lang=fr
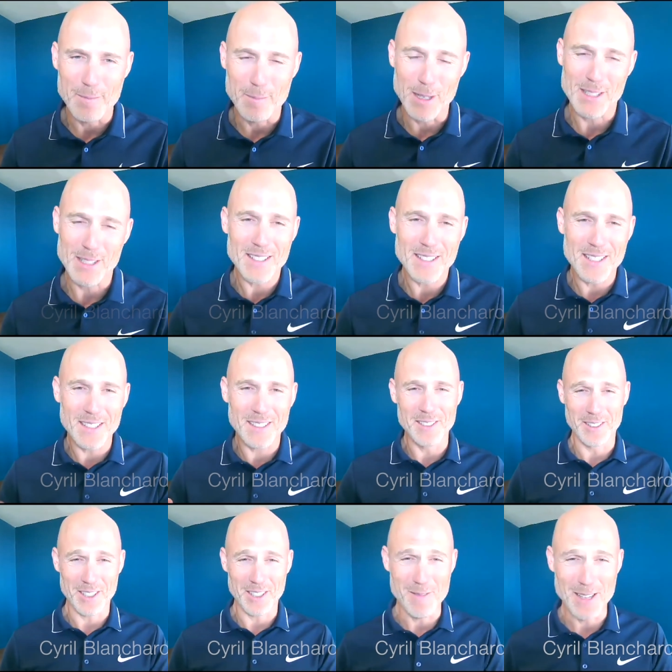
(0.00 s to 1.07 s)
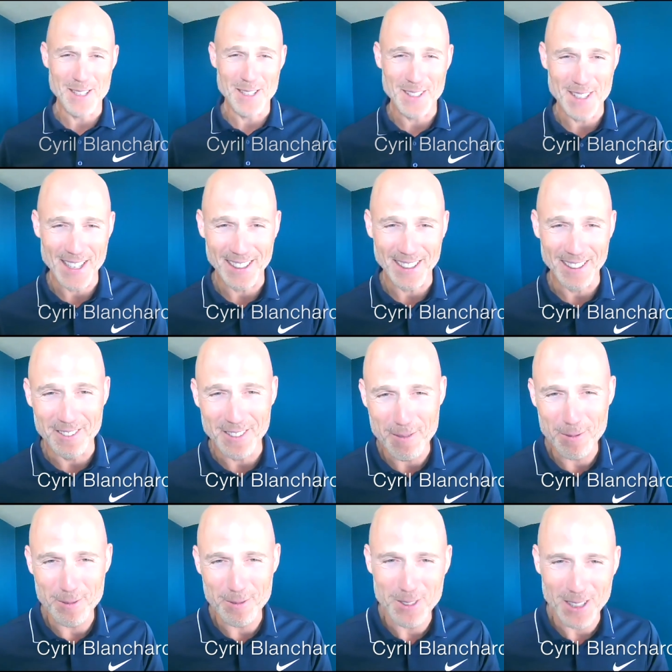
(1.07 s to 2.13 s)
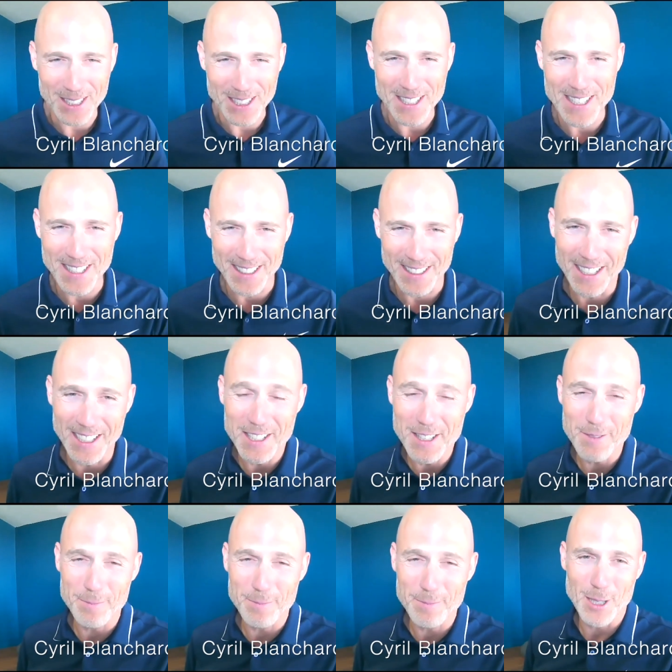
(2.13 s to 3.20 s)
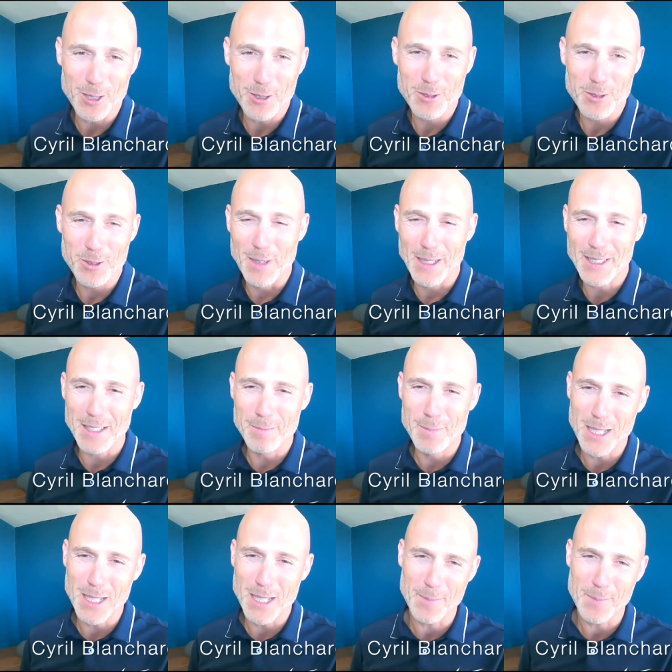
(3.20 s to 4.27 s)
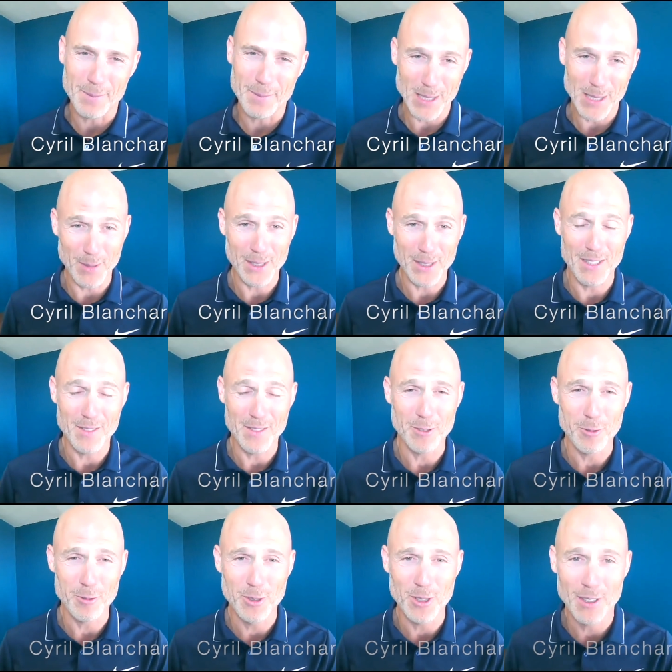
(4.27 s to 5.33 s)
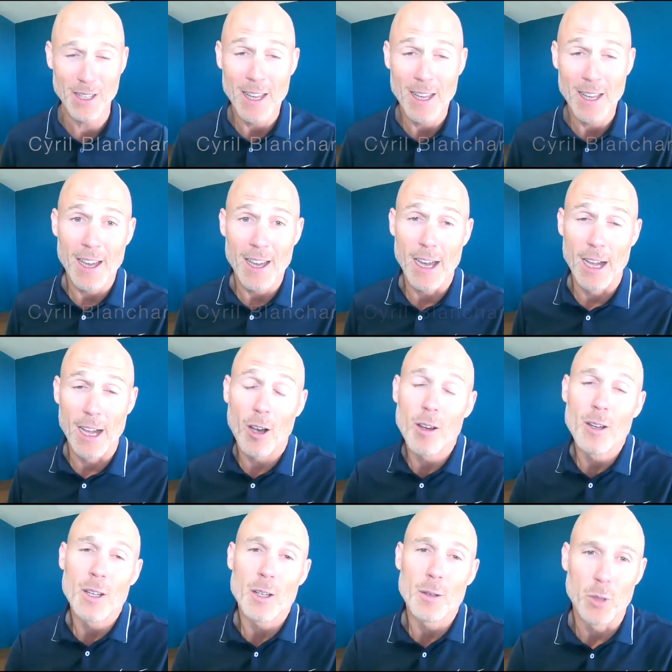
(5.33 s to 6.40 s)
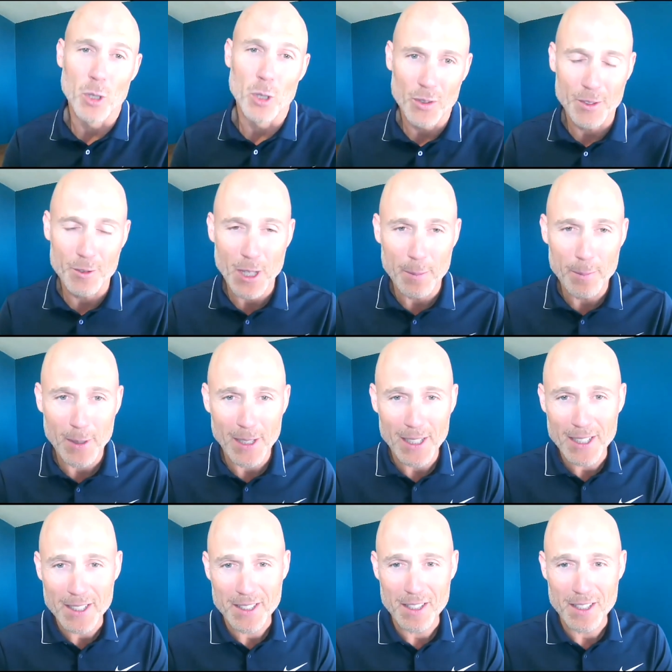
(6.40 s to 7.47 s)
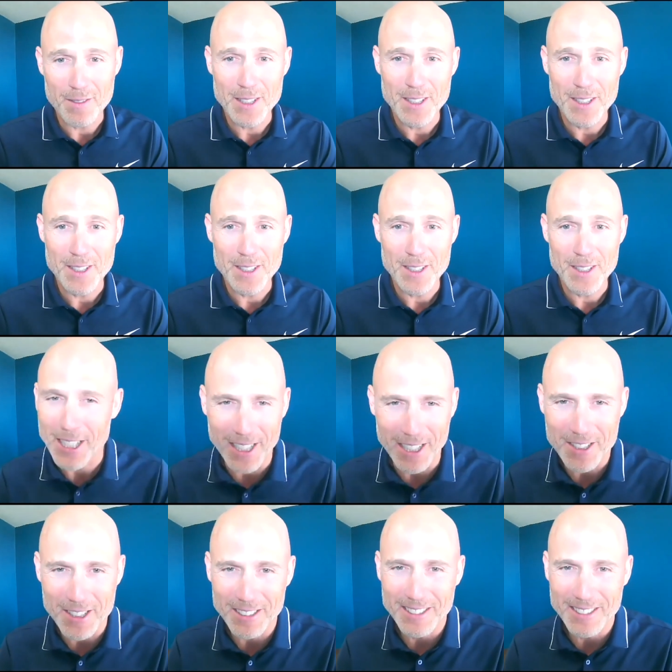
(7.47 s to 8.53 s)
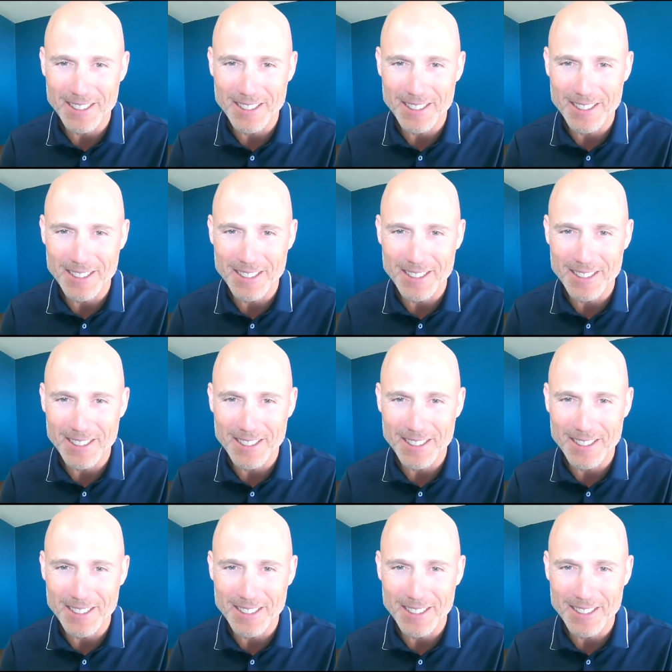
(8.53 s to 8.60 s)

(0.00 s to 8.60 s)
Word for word: bah ça c'était l'entrée en matière. On va pouvoir lire un livre par jour. Bah, quelle baisse perspective ça nous donne. Alors, bon, tu t'appelles Alexis Vildière, tu as quel âge